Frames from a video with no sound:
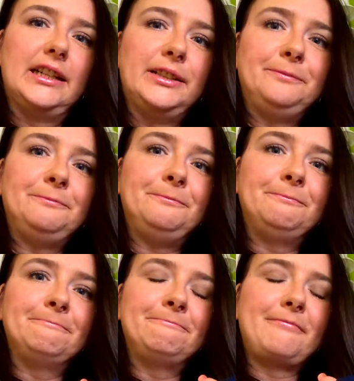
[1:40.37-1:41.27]
ähm,
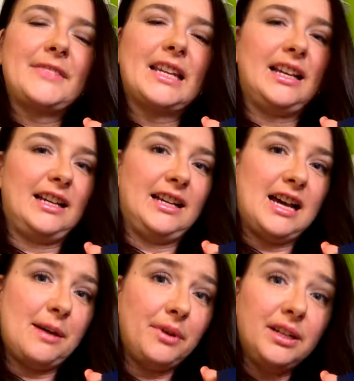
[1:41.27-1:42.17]

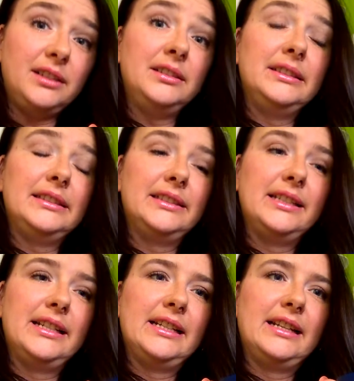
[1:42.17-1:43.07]
aber
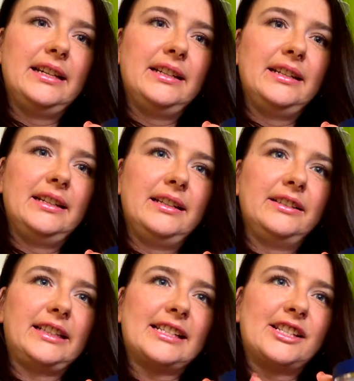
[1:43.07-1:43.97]

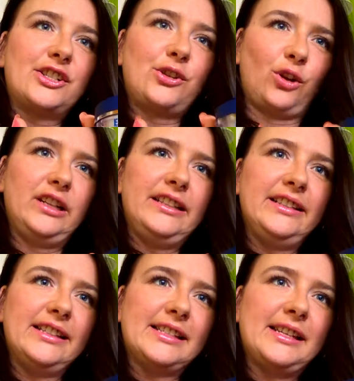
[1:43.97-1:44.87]
das Tolle
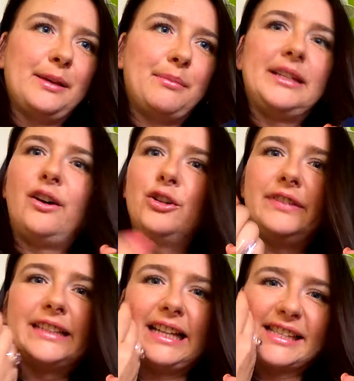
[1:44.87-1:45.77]
ist, meine Haut
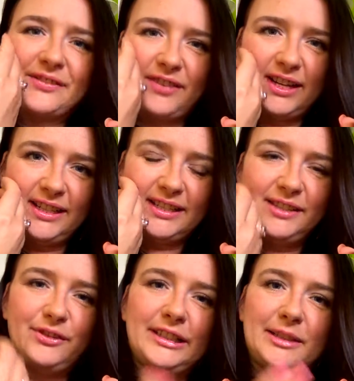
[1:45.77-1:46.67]
wird ganz weich,
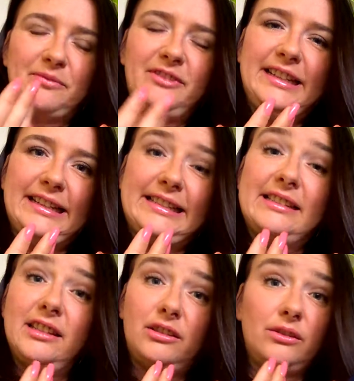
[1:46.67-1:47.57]
sie wird gepflegt, sie
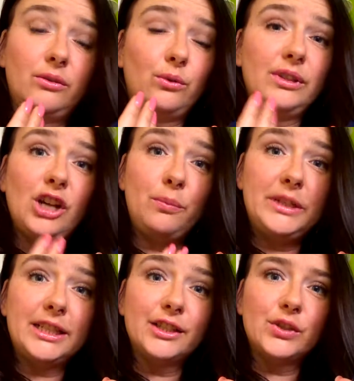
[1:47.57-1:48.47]
sieht
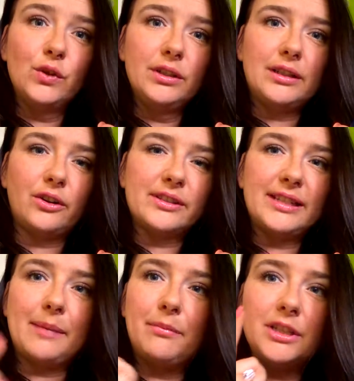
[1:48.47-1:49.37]
unglaublich gesund aus.
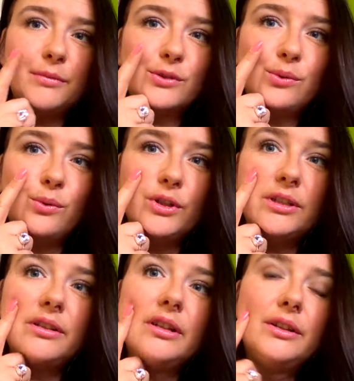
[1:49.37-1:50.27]
Ich habe manchmal so
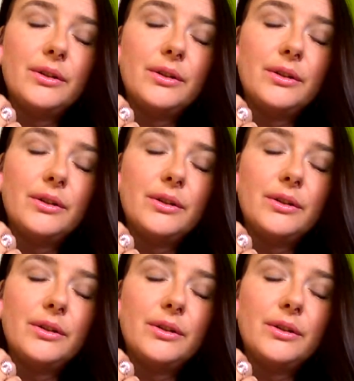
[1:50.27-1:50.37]
rote,